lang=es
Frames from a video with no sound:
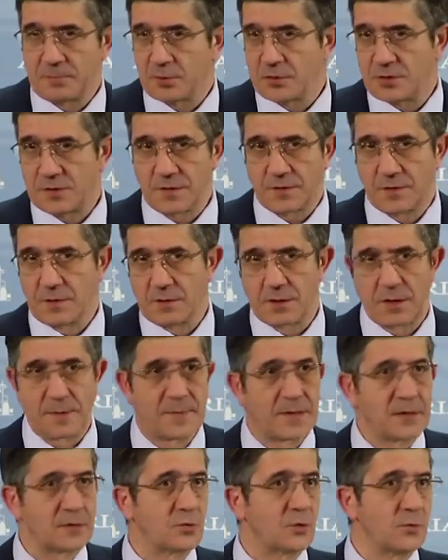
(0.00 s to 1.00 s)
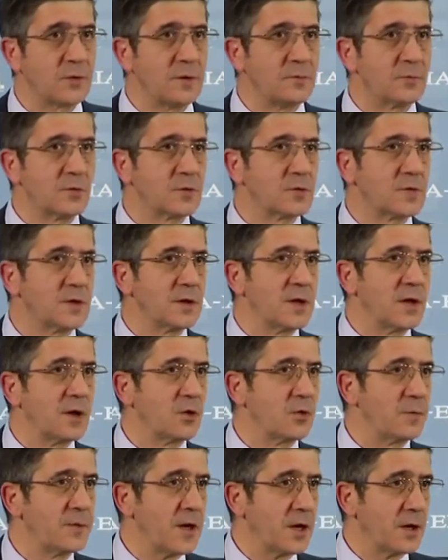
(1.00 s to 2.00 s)
posición que mantuvimos en el
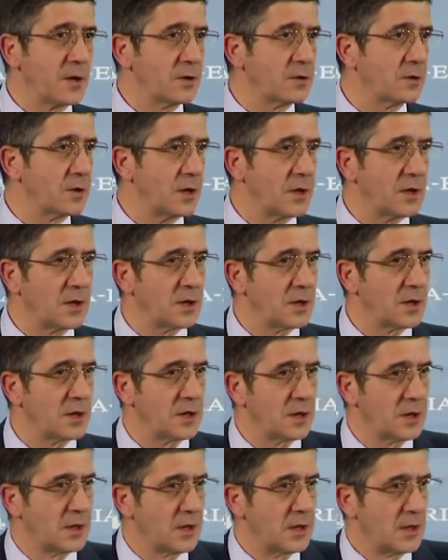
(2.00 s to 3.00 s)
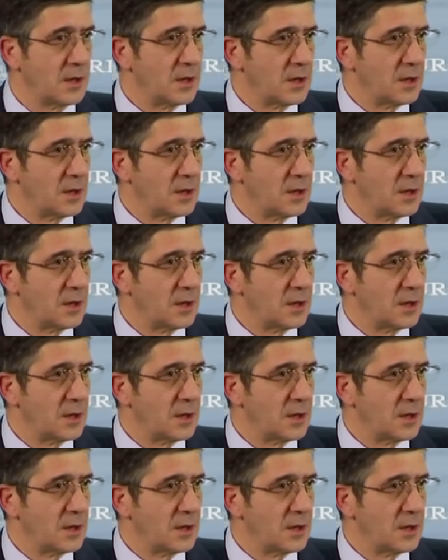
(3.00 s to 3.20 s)
Gobierno, que,